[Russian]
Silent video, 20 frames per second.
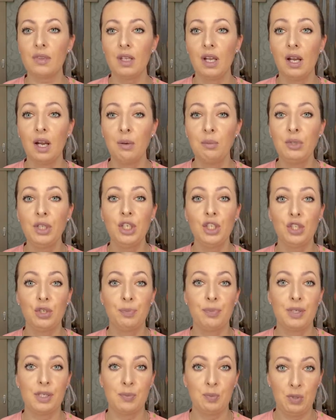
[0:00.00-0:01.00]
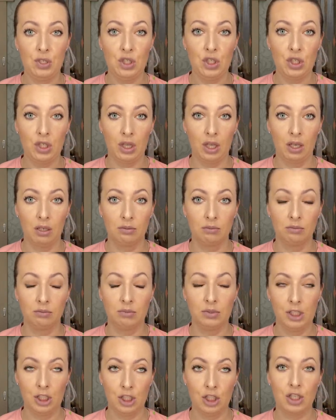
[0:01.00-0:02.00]
А мне же приспичило,
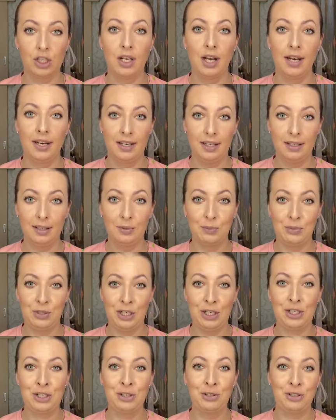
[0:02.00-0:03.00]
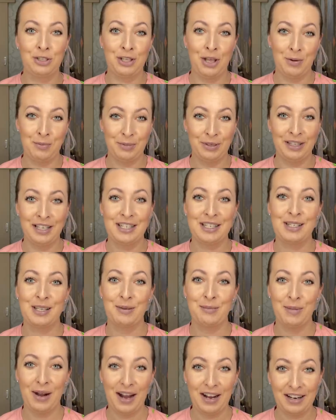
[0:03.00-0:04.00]
мне же горело, мне же нужна была
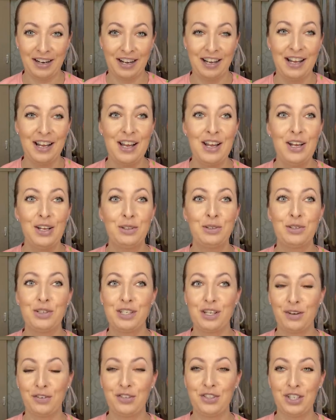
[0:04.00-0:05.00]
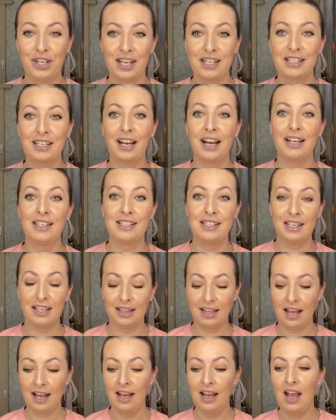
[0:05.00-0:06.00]
собака. То есть я вчера
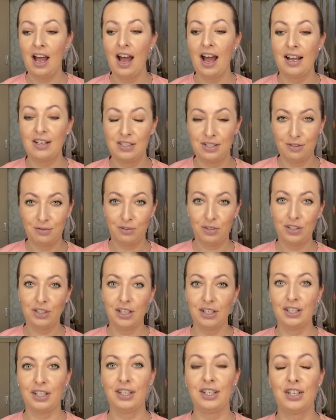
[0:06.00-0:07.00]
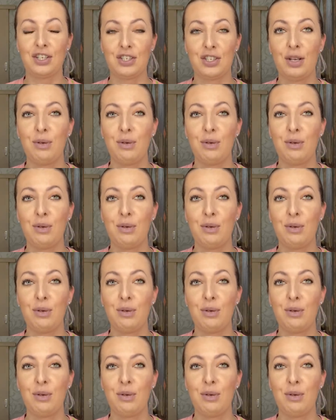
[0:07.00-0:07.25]
захотела, а сегодня она должна